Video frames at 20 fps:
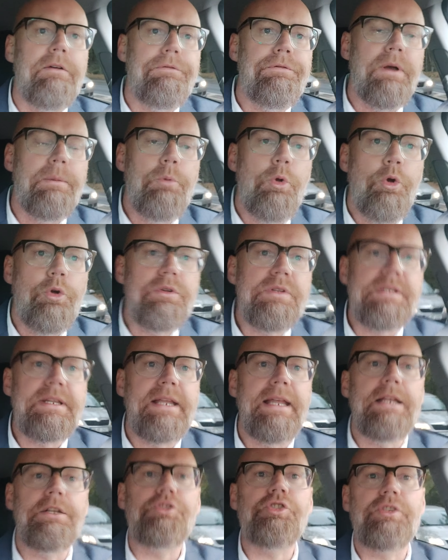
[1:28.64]

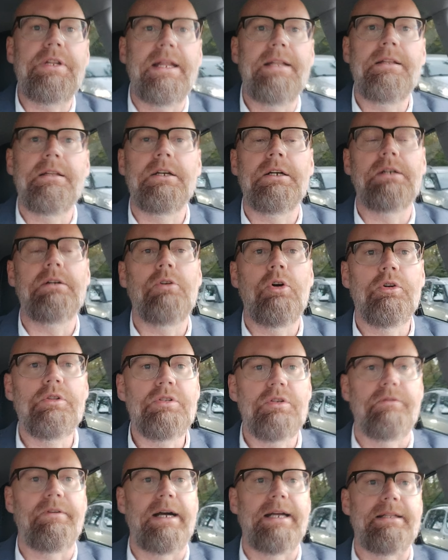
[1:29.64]
Vermögensgegenstände
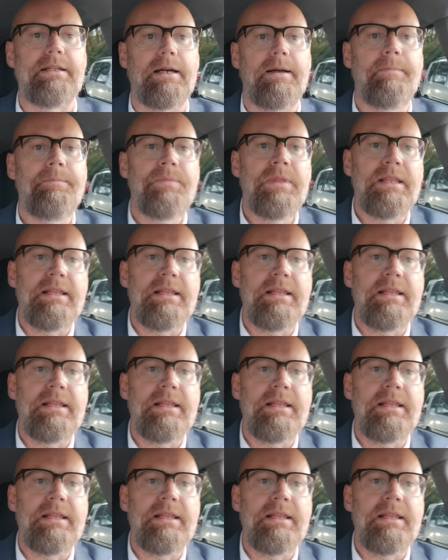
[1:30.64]
und so weiter.